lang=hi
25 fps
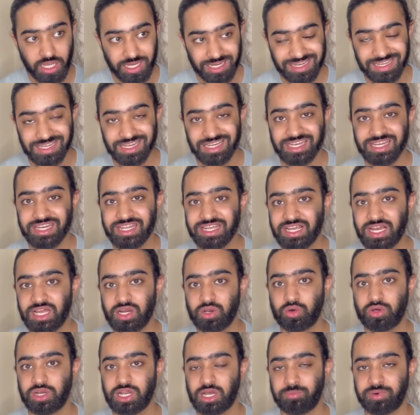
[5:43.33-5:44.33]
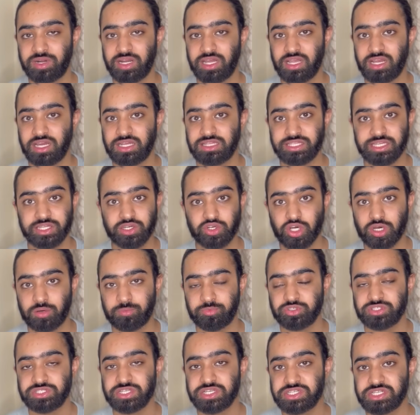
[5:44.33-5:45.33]
क्लिनिकल होना पड़ेगा तीनों
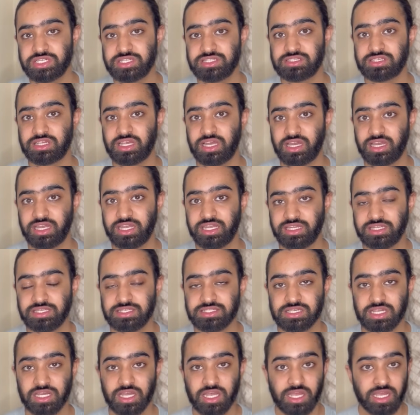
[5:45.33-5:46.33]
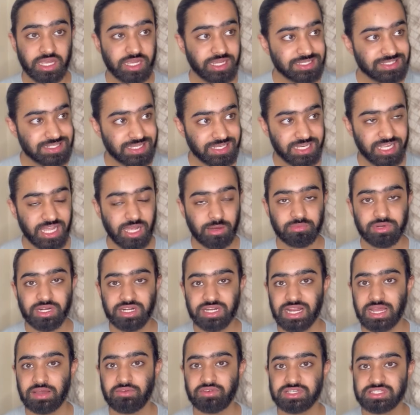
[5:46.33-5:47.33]
अपोजिशन के अगेंस्ट इसीलिए हमने
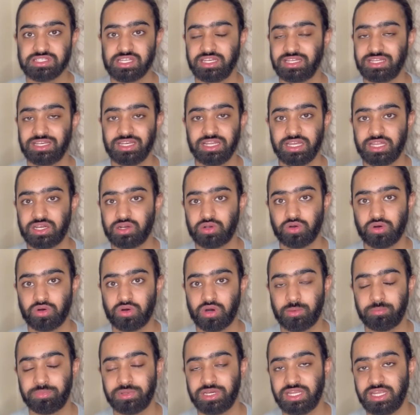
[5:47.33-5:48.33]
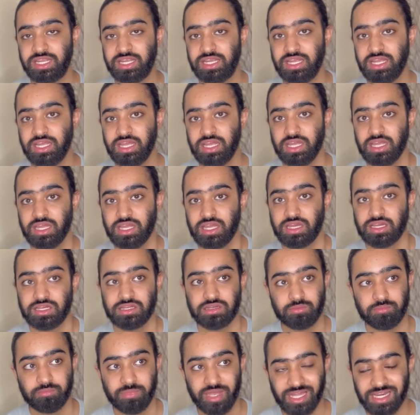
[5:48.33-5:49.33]
ट्रैवर सिंक्लेयर को अपनी
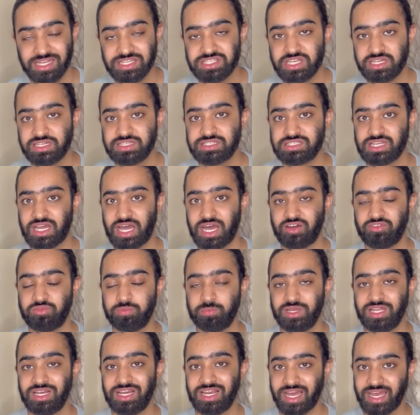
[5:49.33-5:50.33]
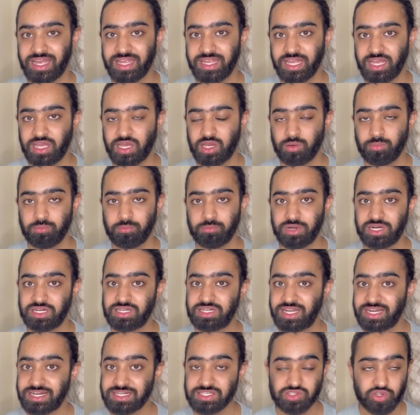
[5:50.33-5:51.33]
मैनेजिंग स्टाफ में लाए हैं हम
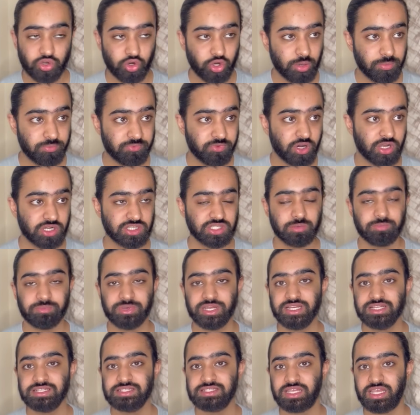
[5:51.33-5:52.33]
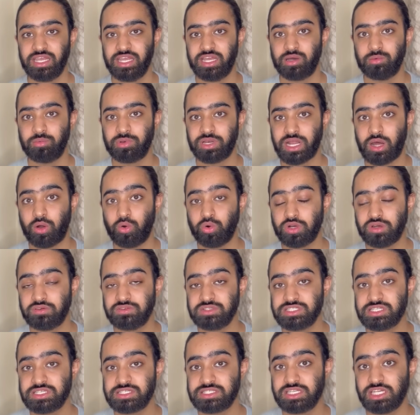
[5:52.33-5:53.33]
बट लेट्स होप फॉर द बेस्ट कि हम राउंड ऑफ
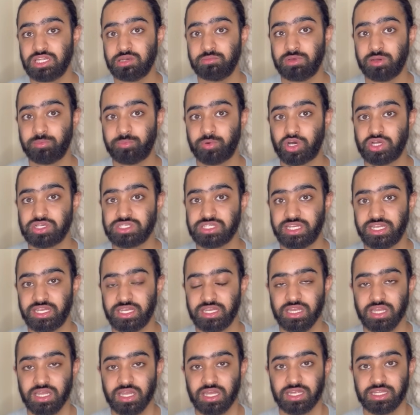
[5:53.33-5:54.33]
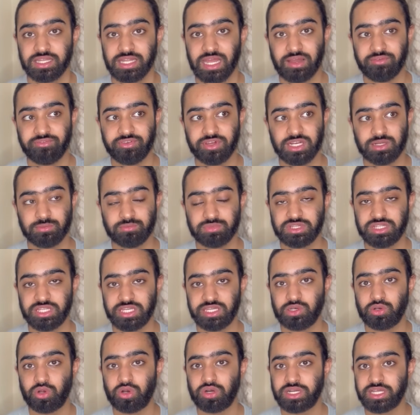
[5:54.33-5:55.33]
सिक्सटीन में पहुँचें या फिर हम
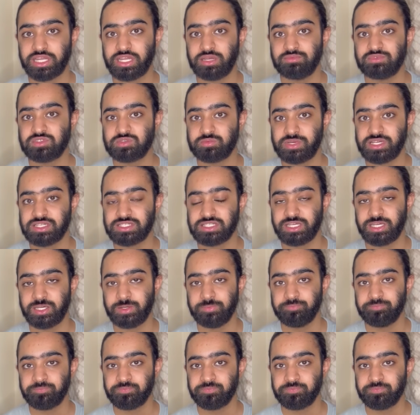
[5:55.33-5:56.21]
तीनों टीम्स में से